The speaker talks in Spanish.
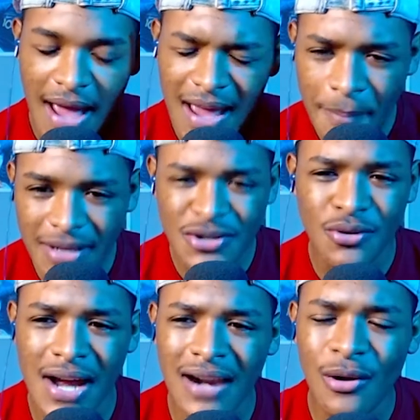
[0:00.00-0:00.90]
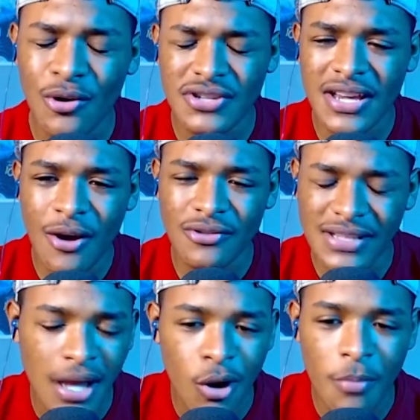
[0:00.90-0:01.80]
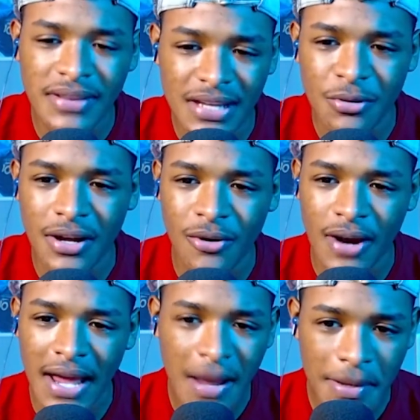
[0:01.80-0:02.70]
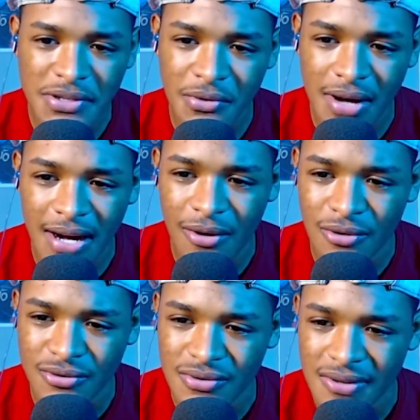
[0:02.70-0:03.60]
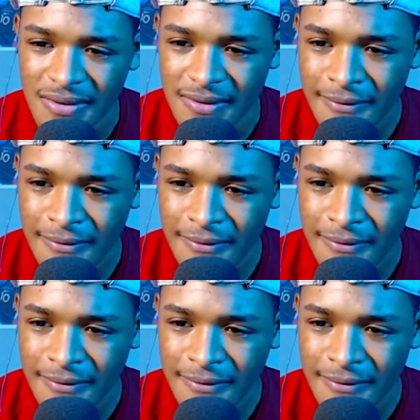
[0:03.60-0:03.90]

Hay que presionarlos, chicos, si están cometiendo error. Hay que presionarlos.